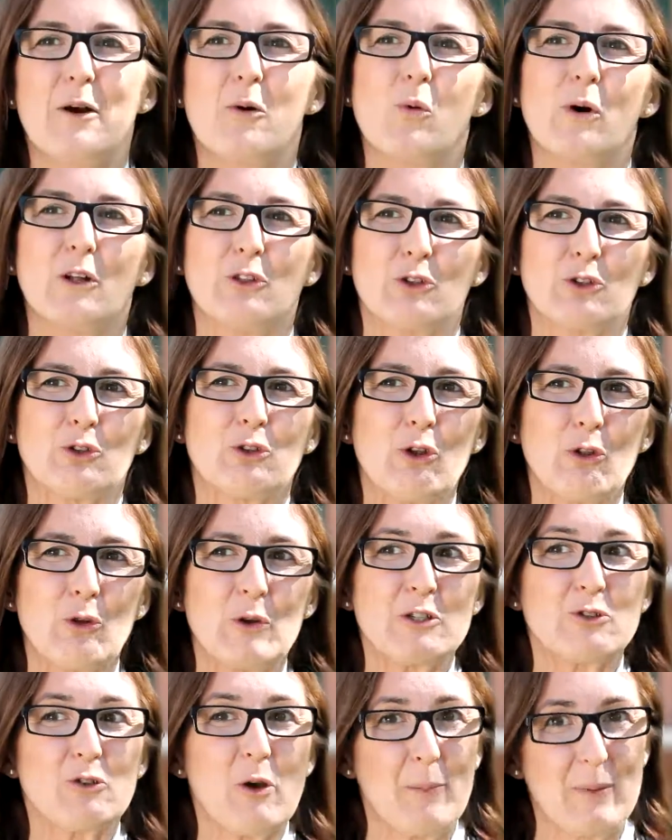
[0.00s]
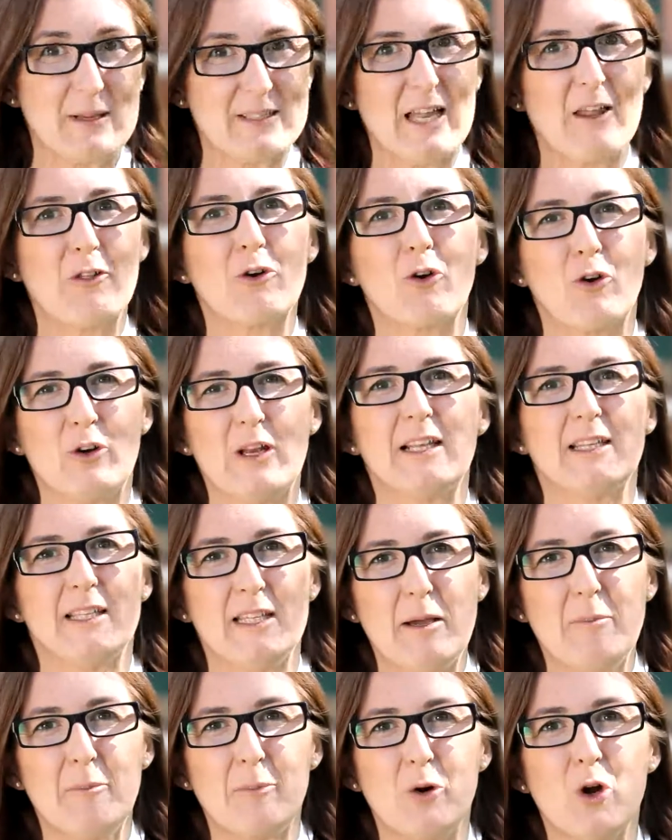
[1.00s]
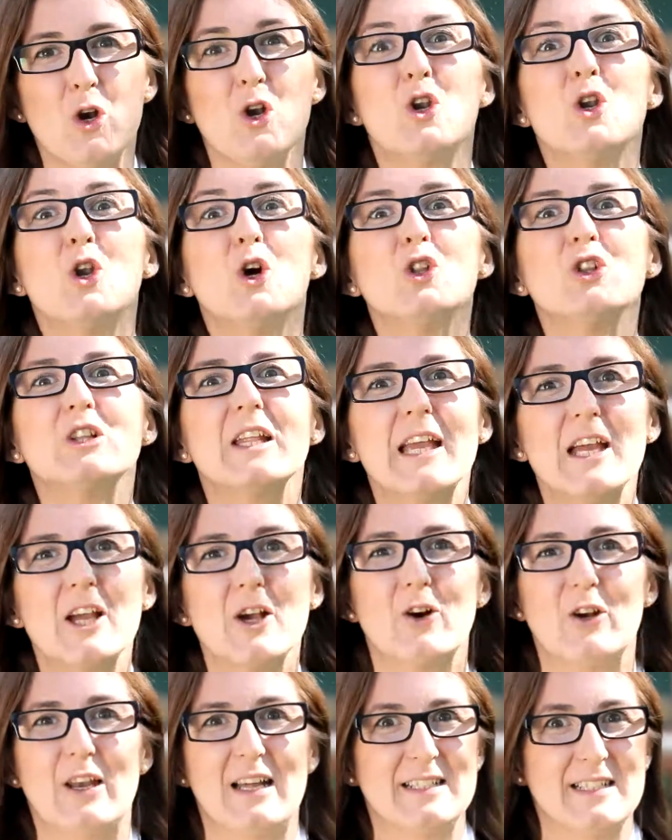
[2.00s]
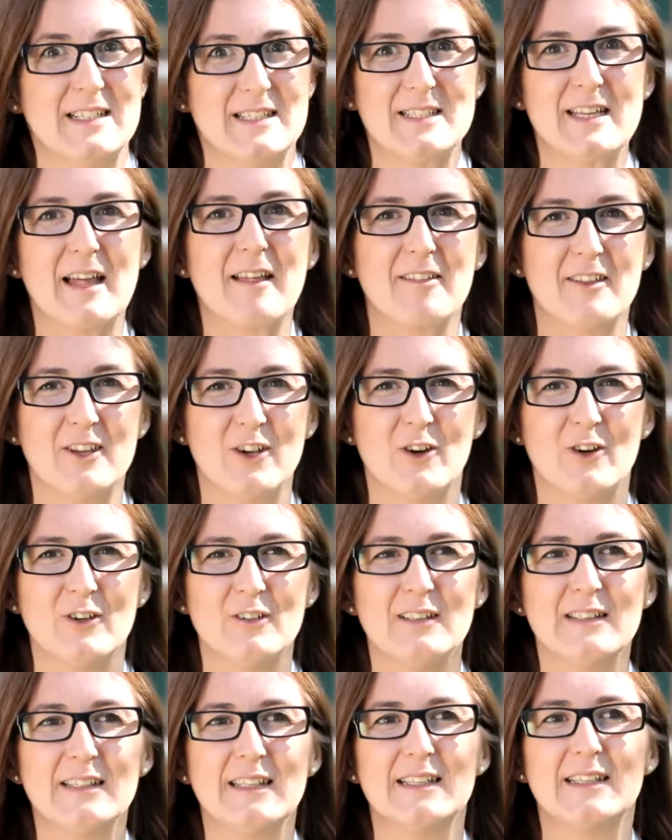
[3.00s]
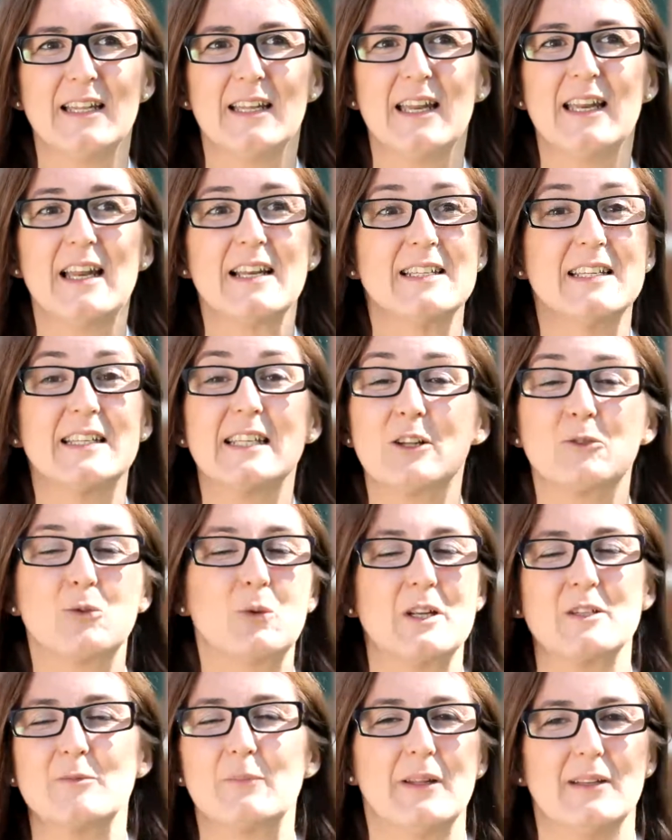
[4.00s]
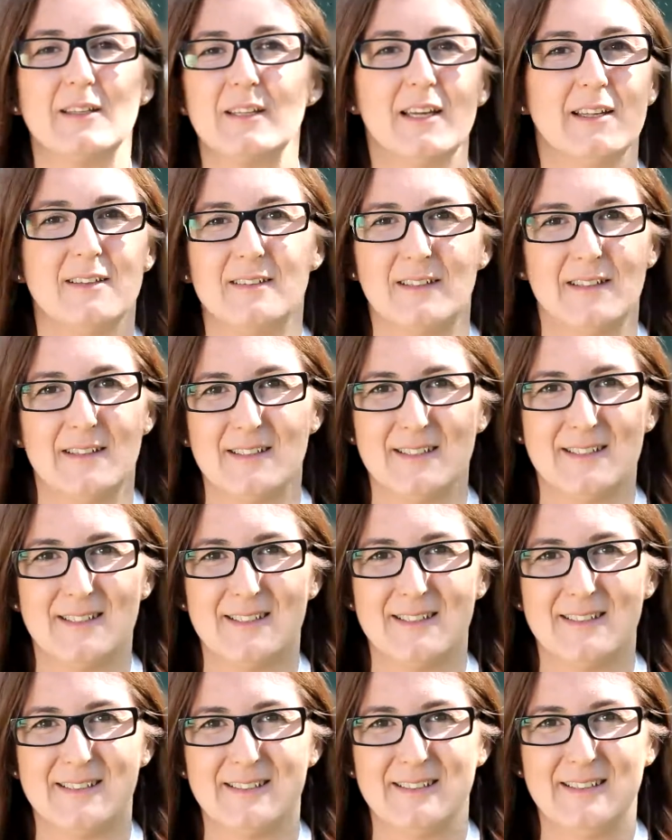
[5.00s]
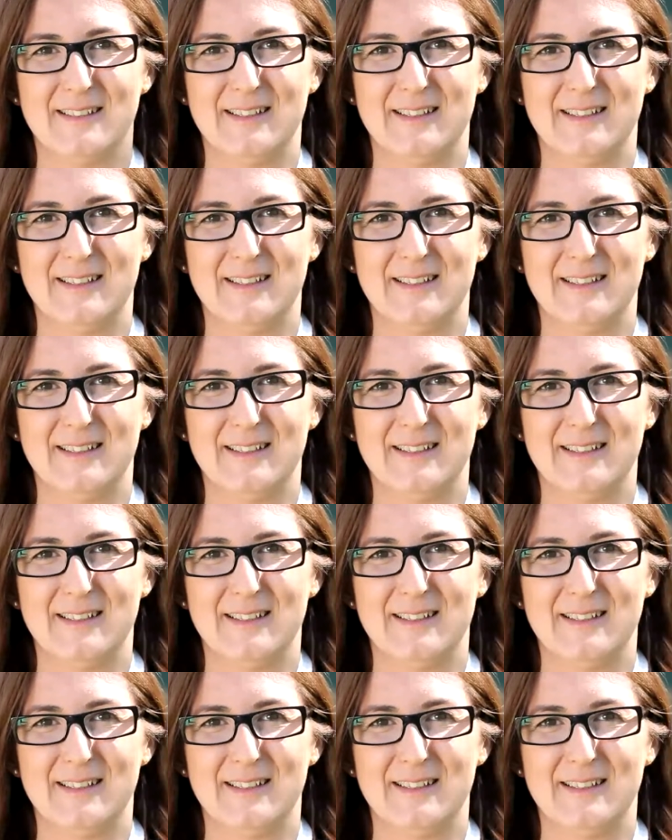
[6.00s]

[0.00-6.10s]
cuando todo esto ha pasado con el tiempo, no tengo la sensación de tener asignaturas pendientes.